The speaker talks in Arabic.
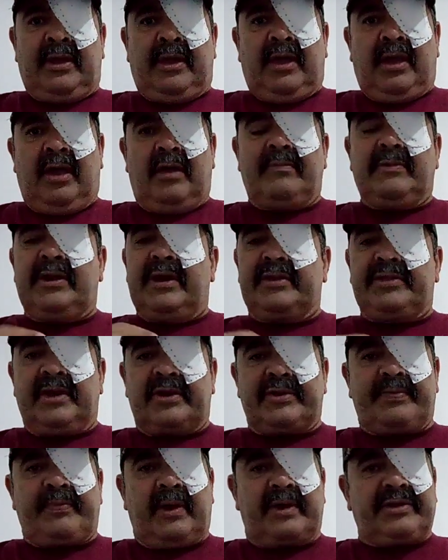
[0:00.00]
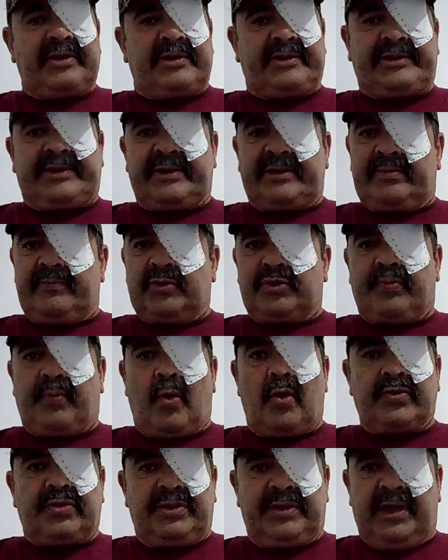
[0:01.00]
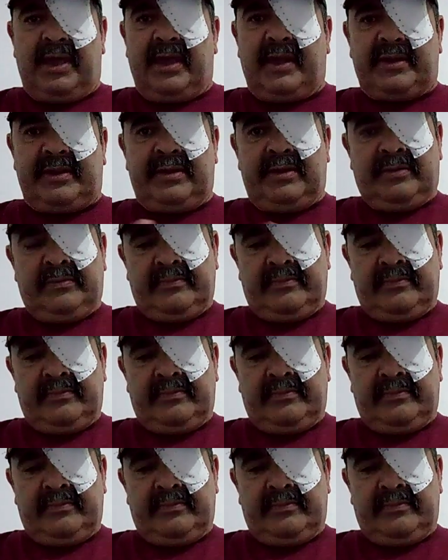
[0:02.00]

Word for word: عمل هذا جبر داك الشيء المضبوط ديالي